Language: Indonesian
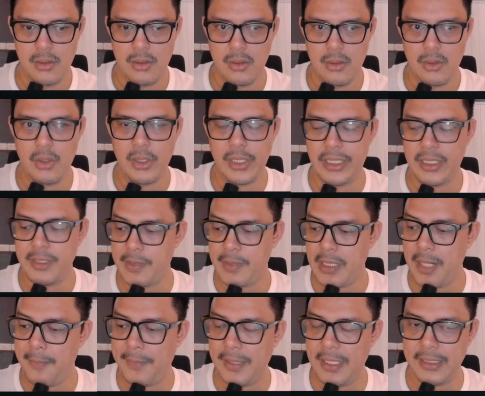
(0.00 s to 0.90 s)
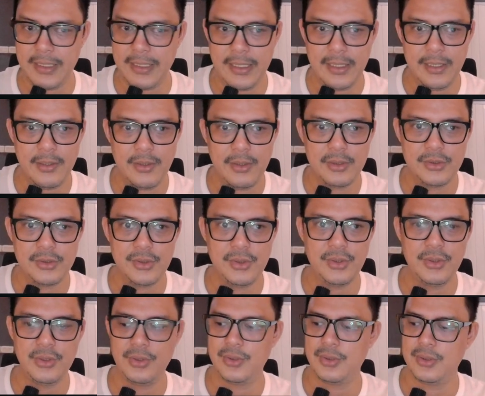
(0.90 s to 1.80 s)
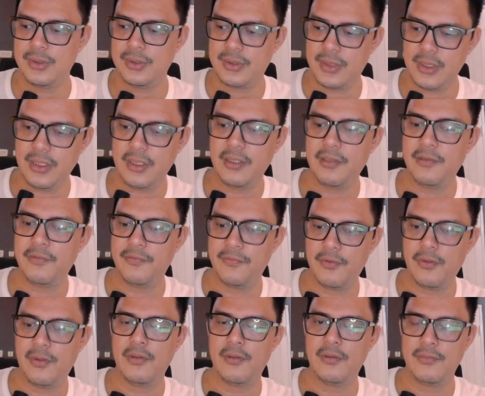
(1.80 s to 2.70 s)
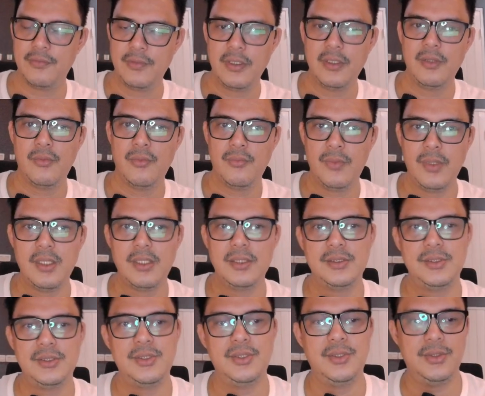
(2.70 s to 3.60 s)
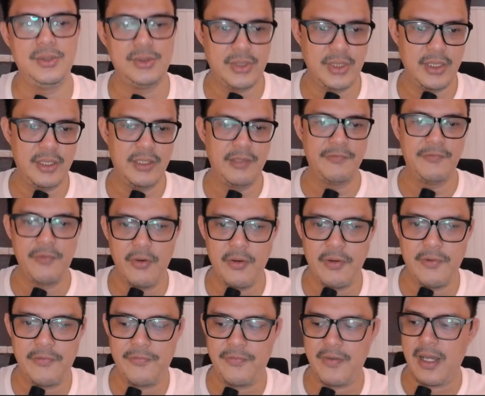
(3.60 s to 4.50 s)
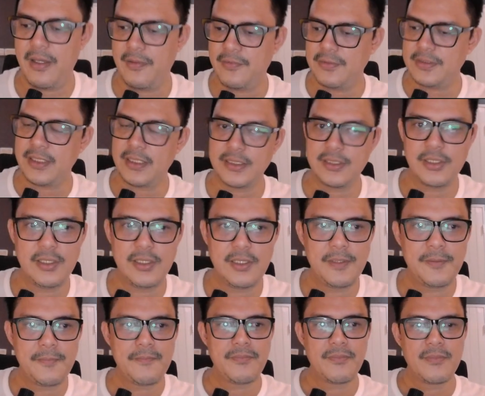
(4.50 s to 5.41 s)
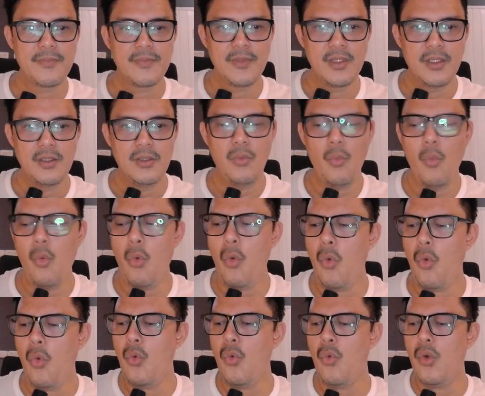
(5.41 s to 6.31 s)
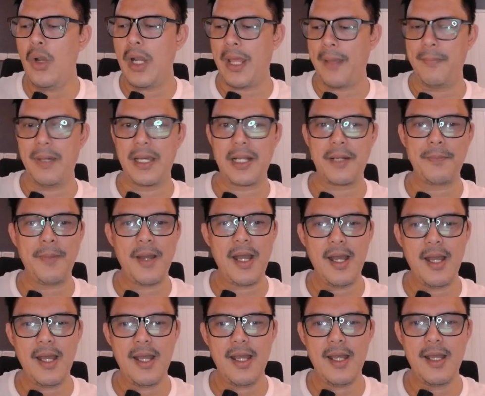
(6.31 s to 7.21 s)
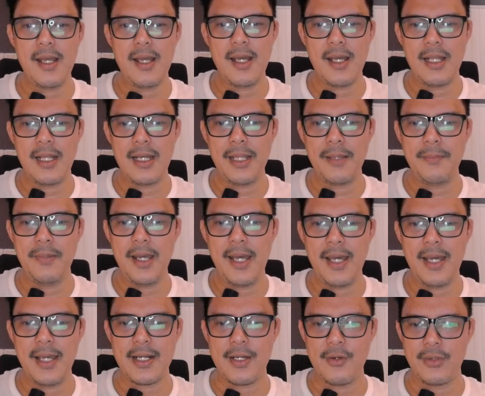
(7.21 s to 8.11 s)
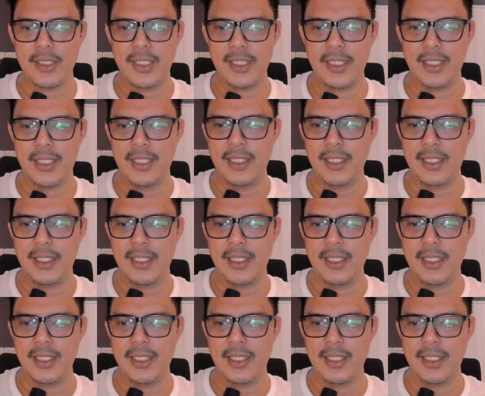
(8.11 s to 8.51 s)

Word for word: Oke, nomor 8 lagi. 2 3 4 1 2 3 4 5 6 Wuh lebar pak, lebar, oke.